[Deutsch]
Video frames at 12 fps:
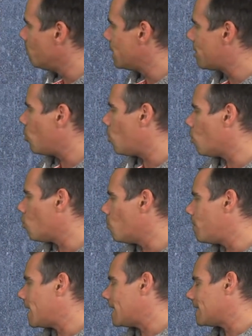
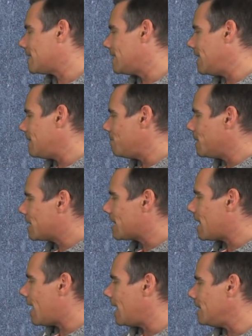Mitteleuropa. Das sehen
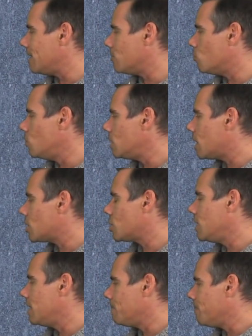mit einigen
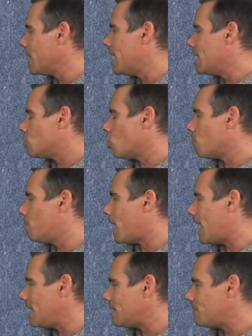Unterschieden doch
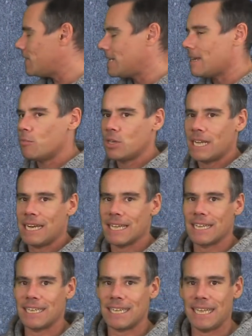beide
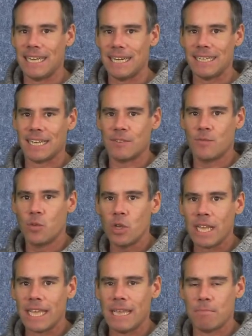Wettermodelle recht ähnlich. Das
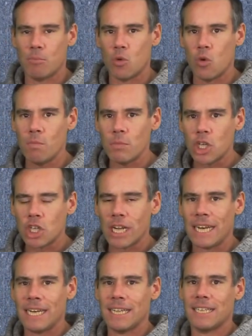würde eben
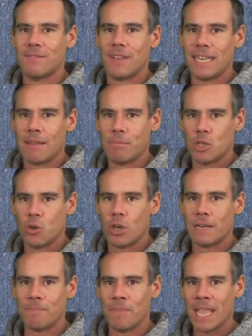unbeständiges Wetter
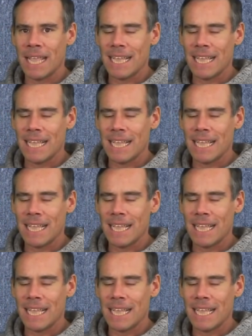bedeuten.